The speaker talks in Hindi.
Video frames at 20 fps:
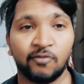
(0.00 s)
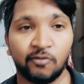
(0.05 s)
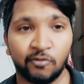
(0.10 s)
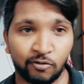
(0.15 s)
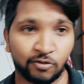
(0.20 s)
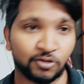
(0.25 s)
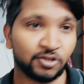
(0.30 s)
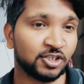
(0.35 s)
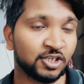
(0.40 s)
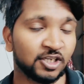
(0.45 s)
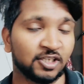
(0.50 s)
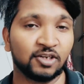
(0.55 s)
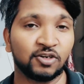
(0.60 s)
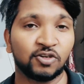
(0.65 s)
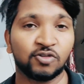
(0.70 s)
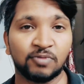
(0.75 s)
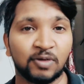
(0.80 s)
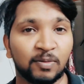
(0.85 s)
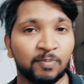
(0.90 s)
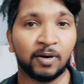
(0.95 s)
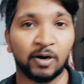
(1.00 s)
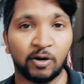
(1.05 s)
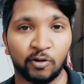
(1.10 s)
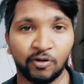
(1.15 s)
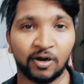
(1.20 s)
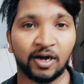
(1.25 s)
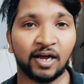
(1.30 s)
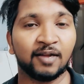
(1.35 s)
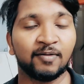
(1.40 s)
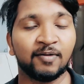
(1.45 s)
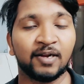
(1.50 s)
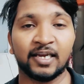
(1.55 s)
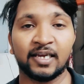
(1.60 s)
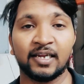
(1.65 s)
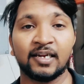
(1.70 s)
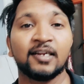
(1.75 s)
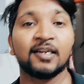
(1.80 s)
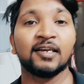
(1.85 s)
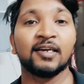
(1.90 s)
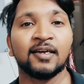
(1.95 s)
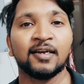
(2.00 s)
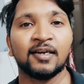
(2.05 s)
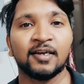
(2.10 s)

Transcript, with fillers: फोर्थ सेशन उसमें पढ़ूंगा लेकिन